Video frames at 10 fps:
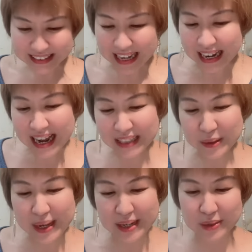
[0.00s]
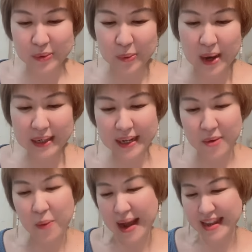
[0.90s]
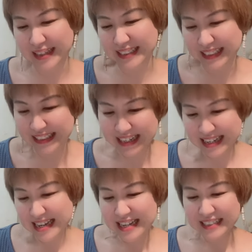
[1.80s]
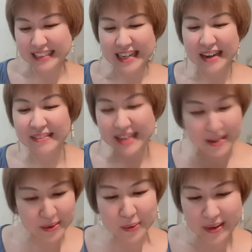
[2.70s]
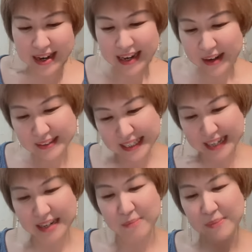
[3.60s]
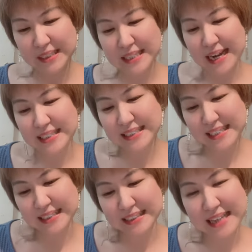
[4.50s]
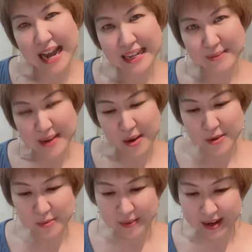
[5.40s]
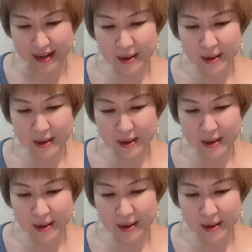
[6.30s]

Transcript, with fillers: ท้าทายตัวเองดูว่าในวัยอย่างฉันเนี่ยจะยังเรียนรู้เรื่องเข้าใจนำไปใช้จริงได้กับเขาอยู่ไหม